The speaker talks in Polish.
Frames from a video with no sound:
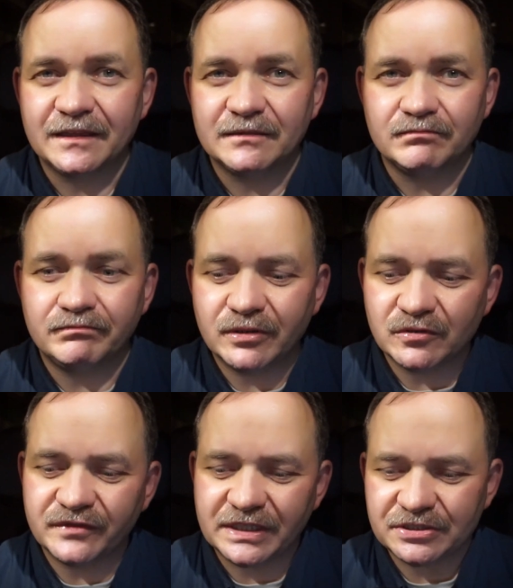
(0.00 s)
e,
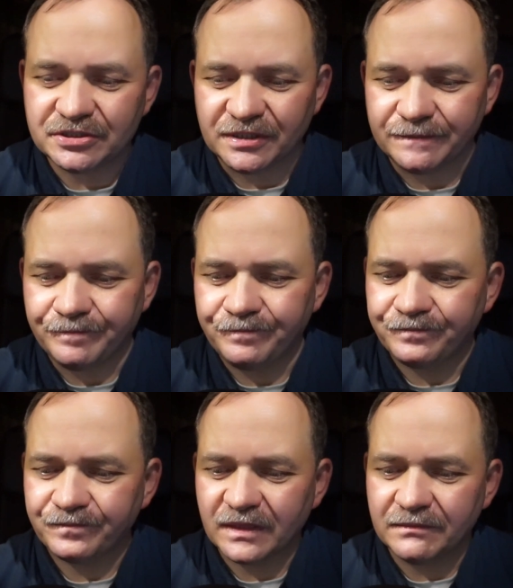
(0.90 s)
był
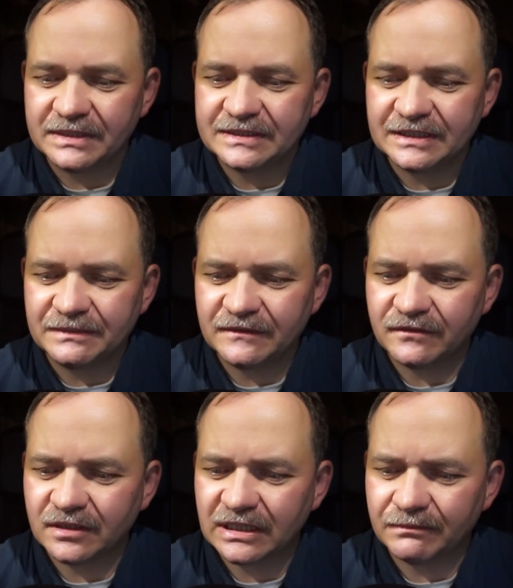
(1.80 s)
więźniem między
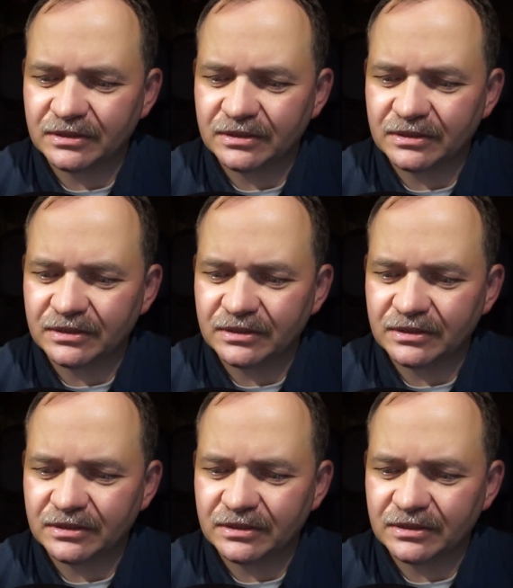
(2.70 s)
innymi w,